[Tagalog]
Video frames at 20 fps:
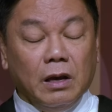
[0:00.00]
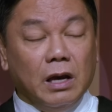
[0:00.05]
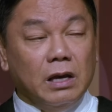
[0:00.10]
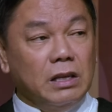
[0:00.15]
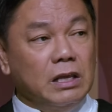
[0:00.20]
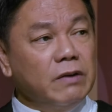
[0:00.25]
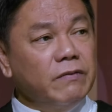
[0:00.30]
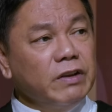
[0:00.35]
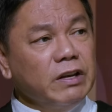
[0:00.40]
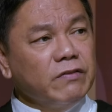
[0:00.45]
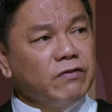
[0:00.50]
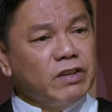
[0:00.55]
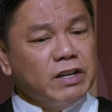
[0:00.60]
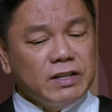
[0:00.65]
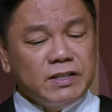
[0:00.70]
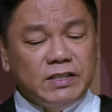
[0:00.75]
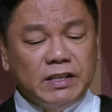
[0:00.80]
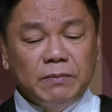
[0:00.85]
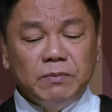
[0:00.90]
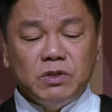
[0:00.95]
And even if
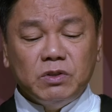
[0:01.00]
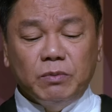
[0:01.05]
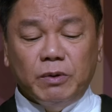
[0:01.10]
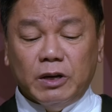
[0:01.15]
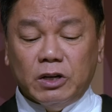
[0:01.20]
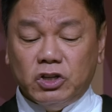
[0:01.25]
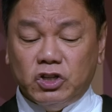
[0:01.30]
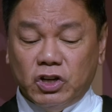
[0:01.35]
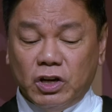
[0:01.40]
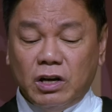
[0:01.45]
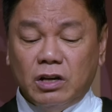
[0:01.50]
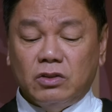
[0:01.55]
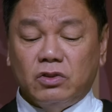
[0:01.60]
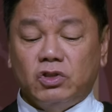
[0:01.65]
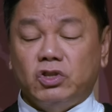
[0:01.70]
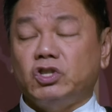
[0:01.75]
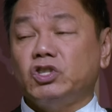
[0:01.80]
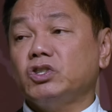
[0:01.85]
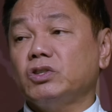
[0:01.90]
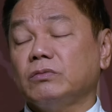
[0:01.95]
there seems to be a
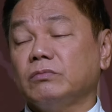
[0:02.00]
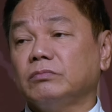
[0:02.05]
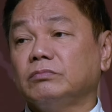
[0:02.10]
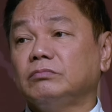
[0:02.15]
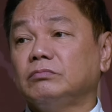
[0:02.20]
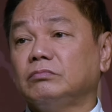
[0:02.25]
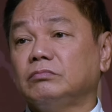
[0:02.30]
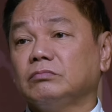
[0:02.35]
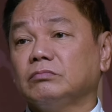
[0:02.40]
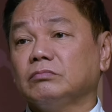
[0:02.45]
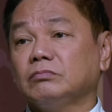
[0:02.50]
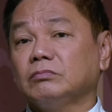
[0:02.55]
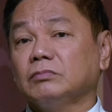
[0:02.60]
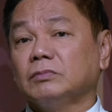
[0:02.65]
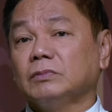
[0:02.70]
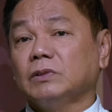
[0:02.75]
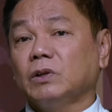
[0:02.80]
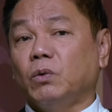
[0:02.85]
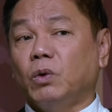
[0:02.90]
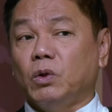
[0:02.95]
change,
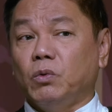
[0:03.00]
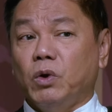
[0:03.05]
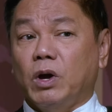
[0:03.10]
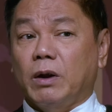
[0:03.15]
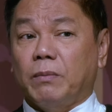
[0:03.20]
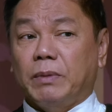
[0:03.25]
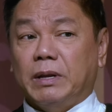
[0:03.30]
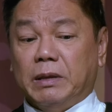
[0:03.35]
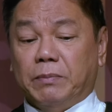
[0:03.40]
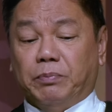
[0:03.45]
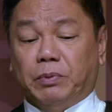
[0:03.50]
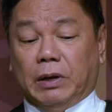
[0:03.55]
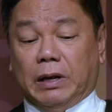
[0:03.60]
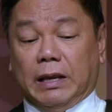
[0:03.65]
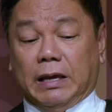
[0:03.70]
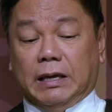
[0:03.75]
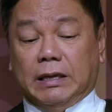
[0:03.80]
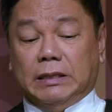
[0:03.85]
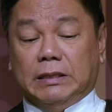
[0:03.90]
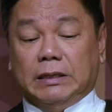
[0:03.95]
when we are
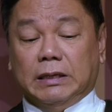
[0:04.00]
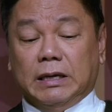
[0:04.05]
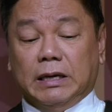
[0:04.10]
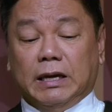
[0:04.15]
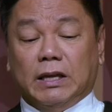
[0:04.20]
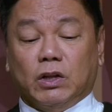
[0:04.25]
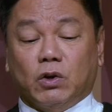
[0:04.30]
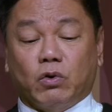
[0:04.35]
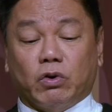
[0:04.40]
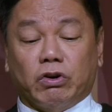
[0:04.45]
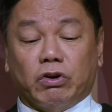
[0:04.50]
manipulating and